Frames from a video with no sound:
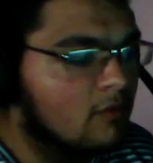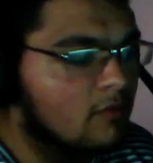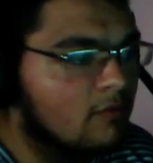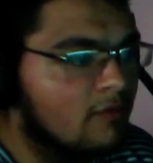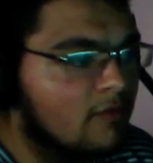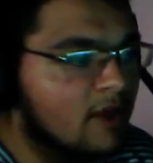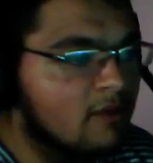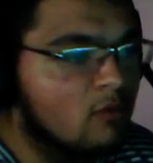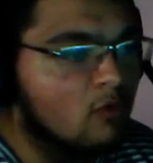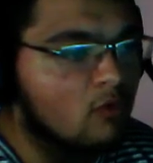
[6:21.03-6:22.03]

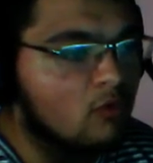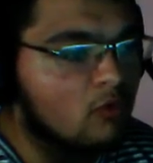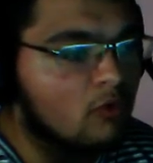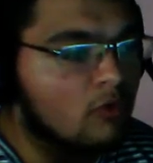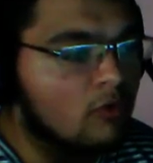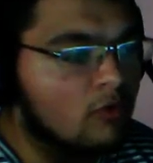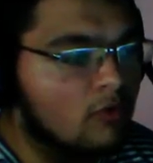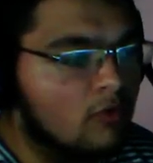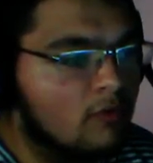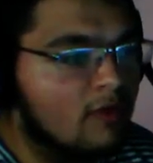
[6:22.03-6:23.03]
Verdim coşkuyu.
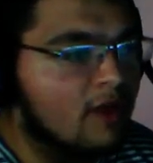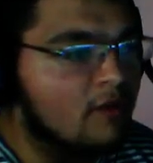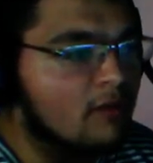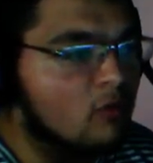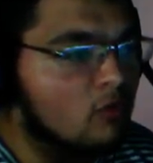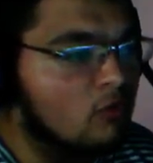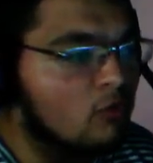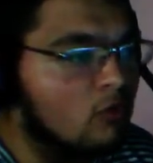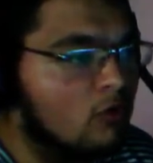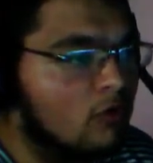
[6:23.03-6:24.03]
Verdim
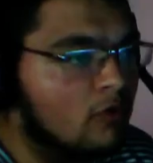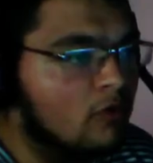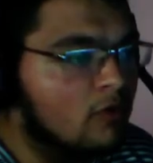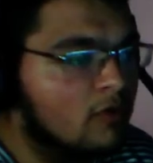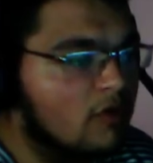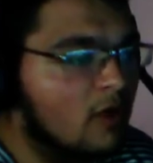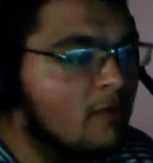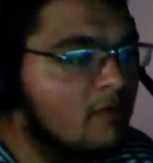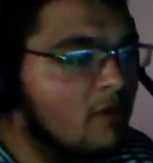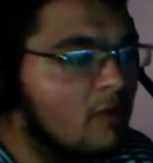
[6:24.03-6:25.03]
coşkuyu.
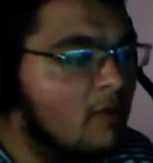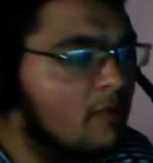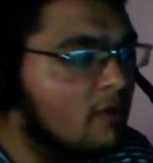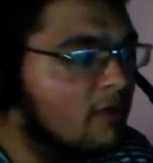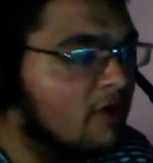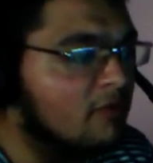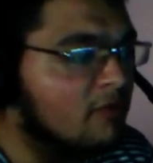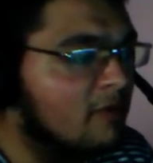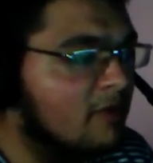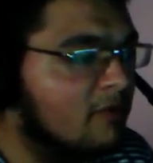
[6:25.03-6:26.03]
Tamam tamam
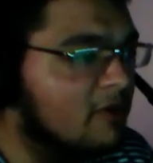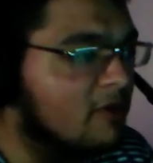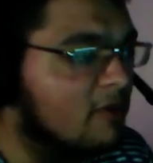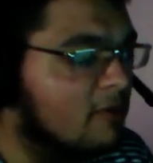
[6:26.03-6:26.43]
basma basma tamam.